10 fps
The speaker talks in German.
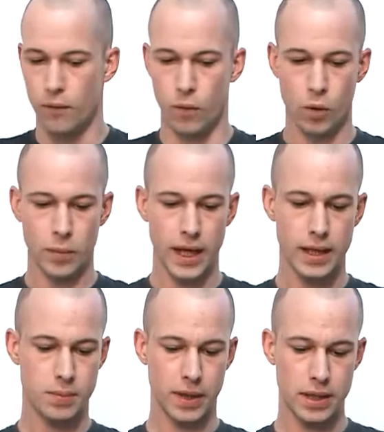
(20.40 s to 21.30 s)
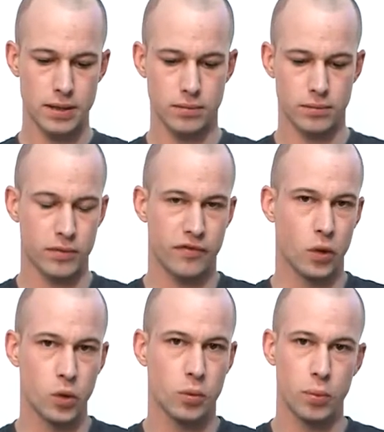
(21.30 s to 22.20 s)
Worum geht es bei diesen
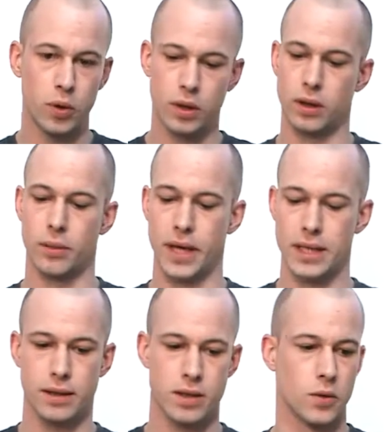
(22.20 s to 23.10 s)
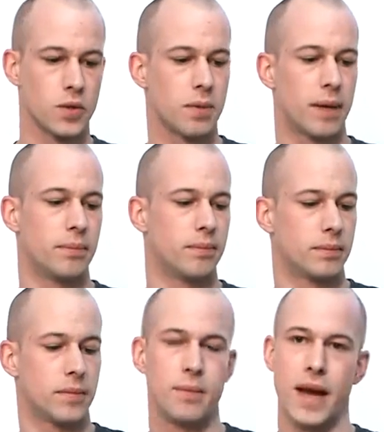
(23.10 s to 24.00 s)
Fotobüchern oder Präsentationsmappen?
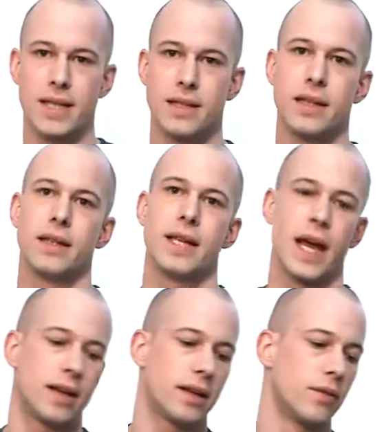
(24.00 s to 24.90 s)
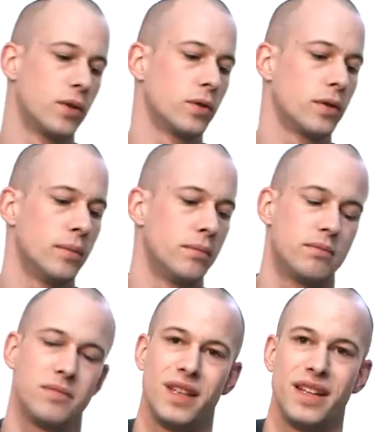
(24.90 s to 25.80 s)
Die meisten sind es eigentlich gewohnt, im
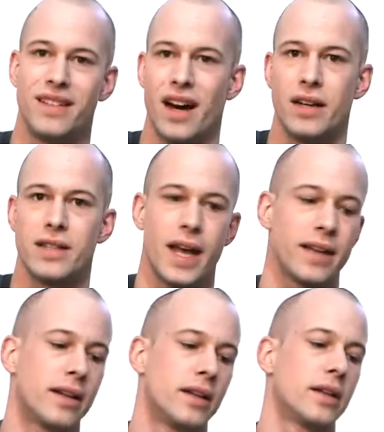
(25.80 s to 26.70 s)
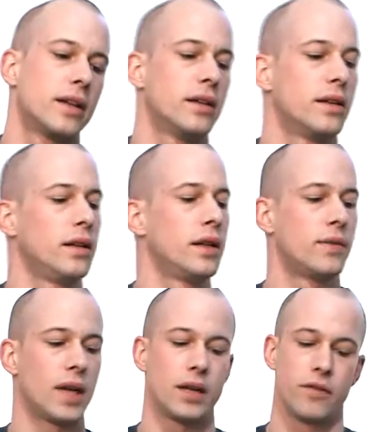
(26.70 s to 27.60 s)
digitalen Zeitalter
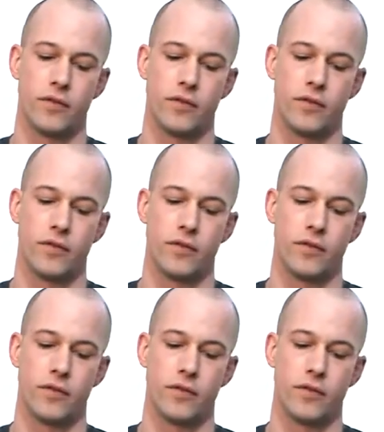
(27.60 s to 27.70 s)
irgendwelche